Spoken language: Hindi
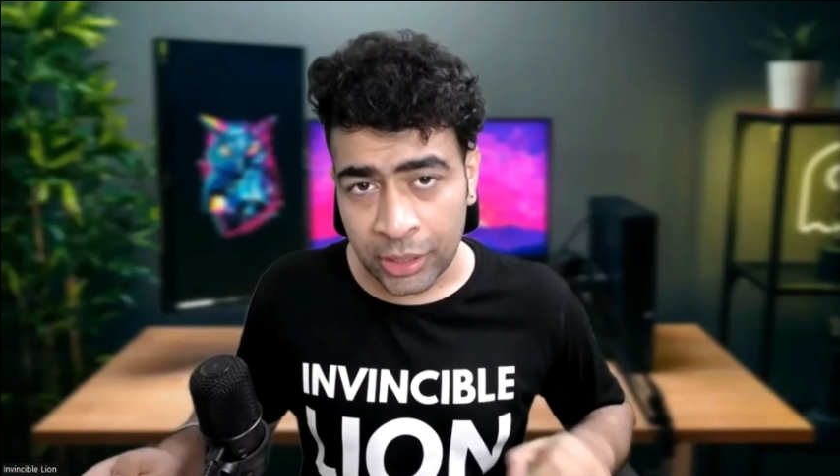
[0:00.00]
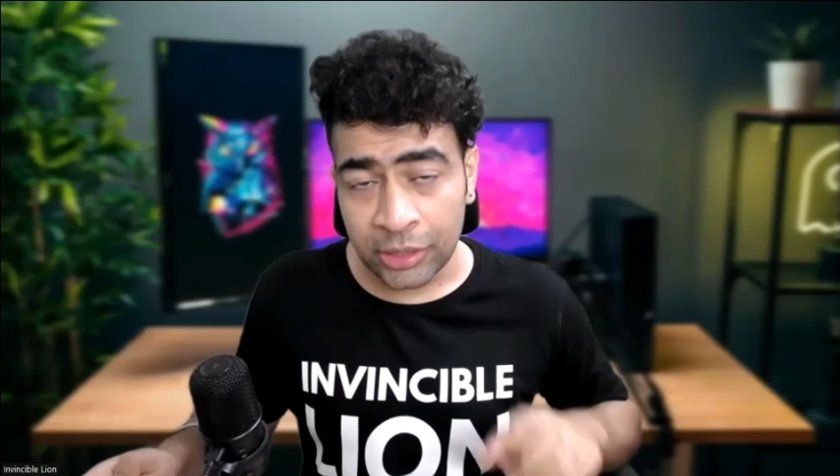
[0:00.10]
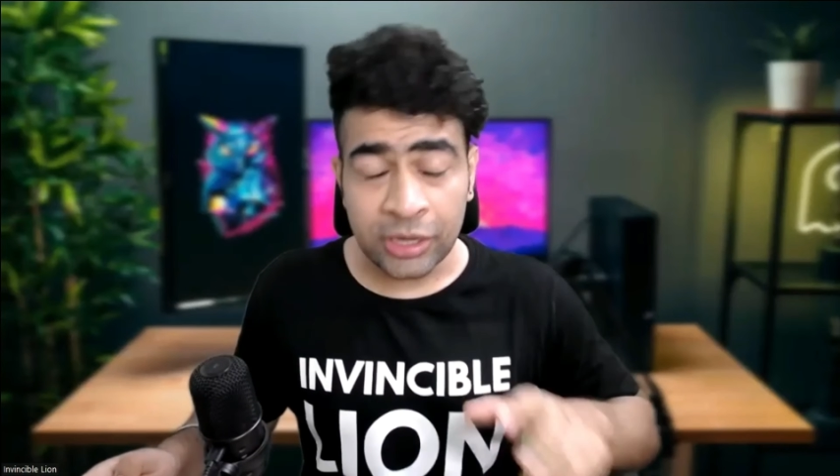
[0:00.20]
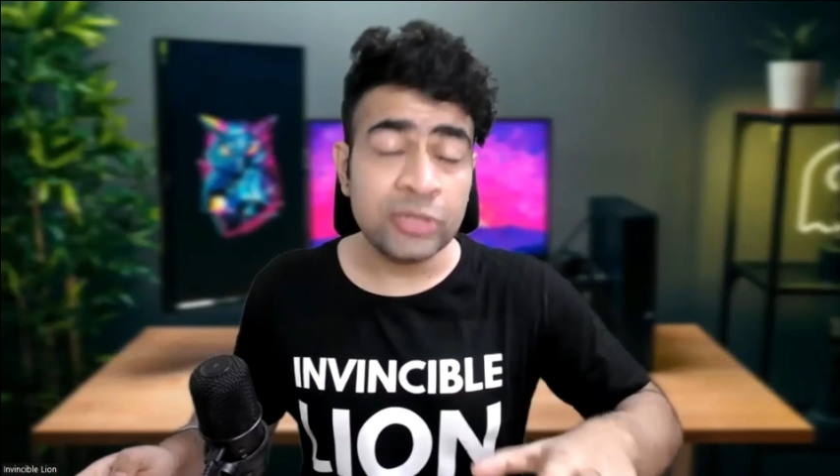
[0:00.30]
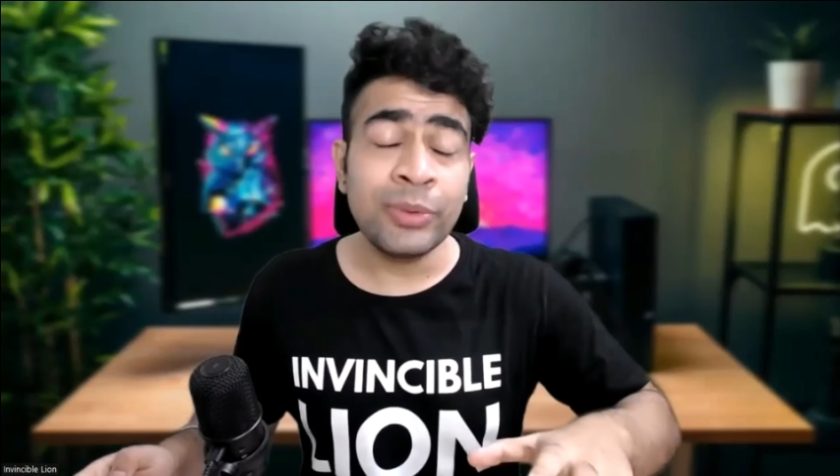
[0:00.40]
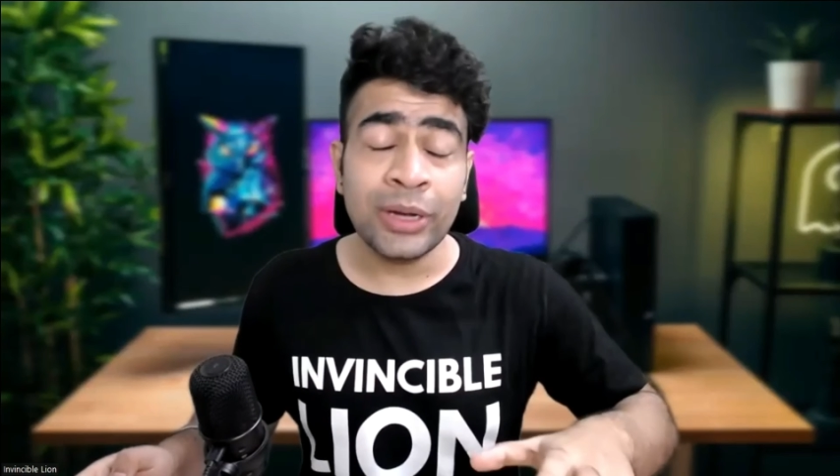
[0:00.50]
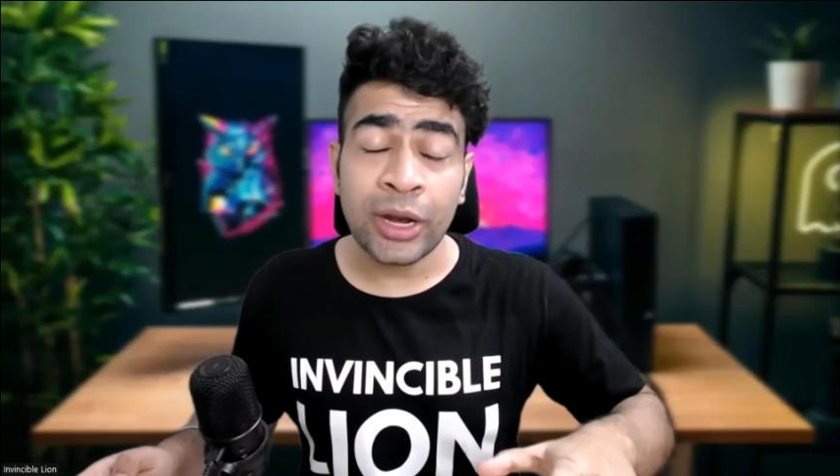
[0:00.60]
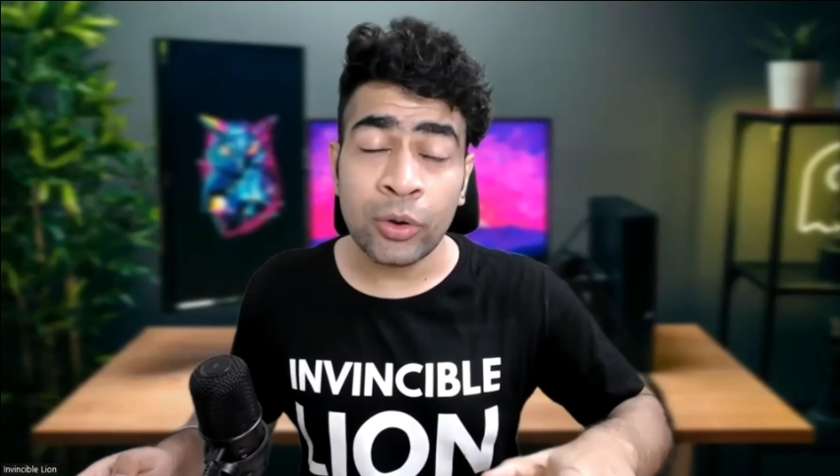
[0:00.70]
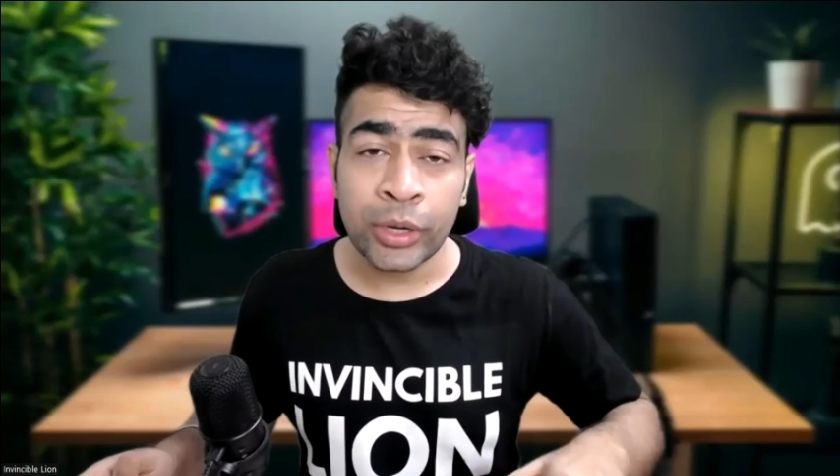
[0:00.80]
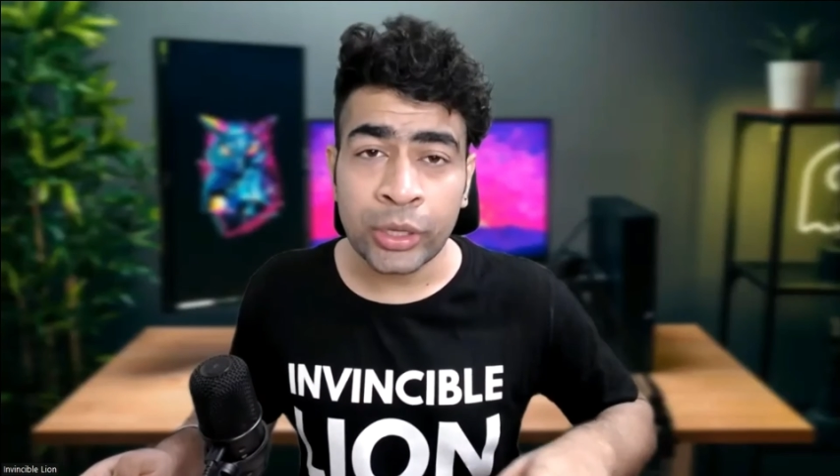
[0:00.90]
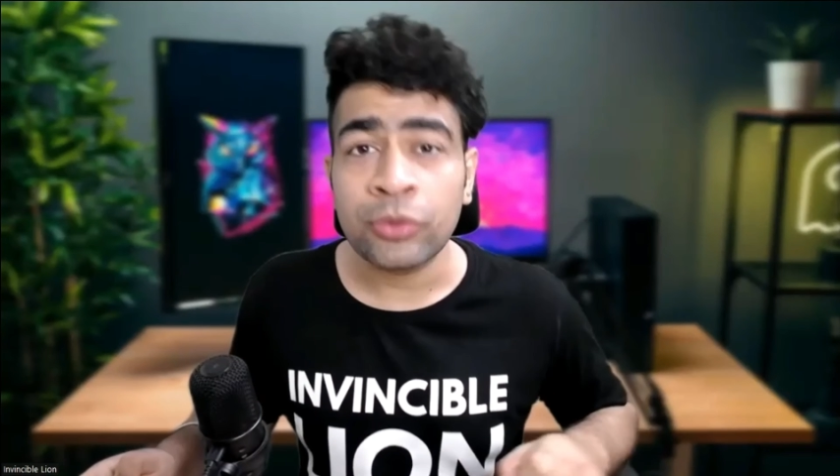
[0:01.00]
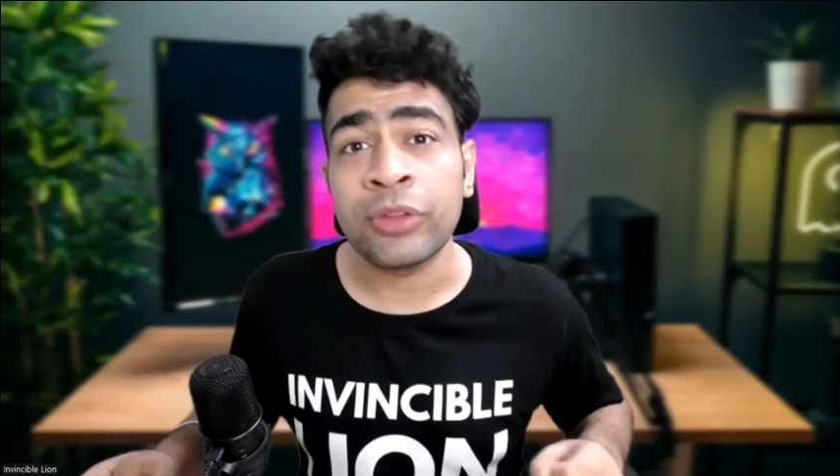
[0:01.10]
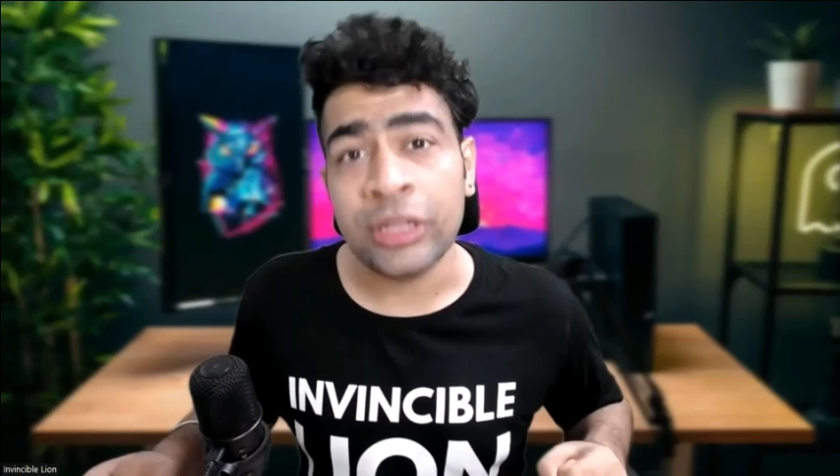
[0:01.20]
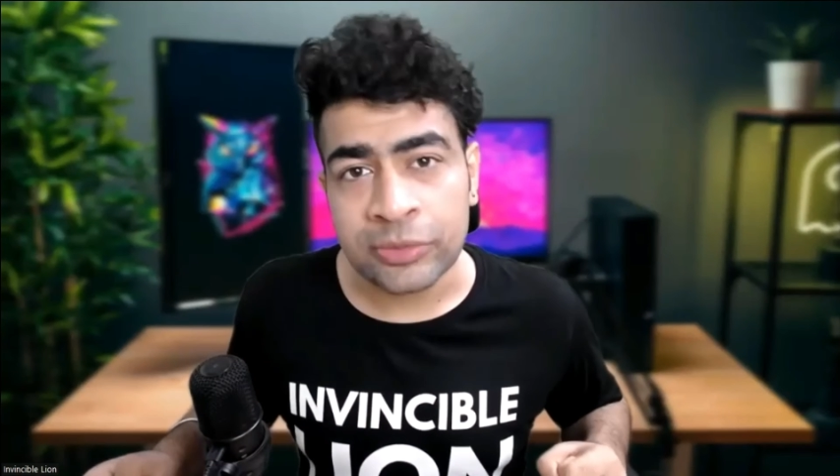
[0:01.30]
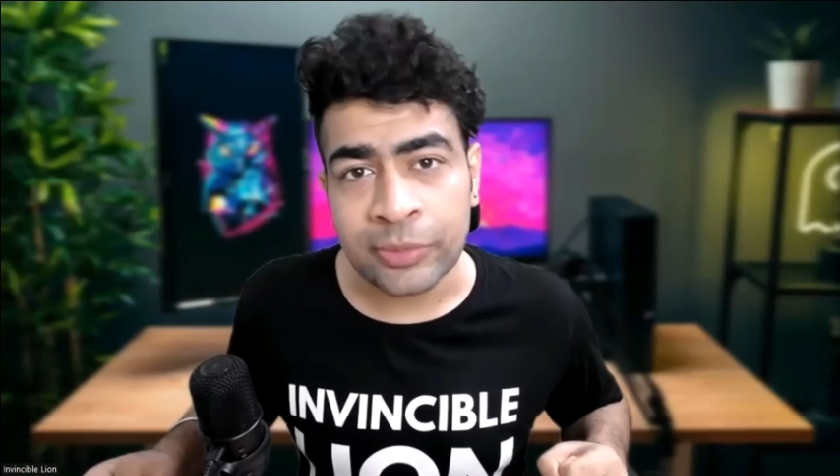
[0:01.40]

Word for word: ट्रस्ट बिल्ड करोगे तो सेल्स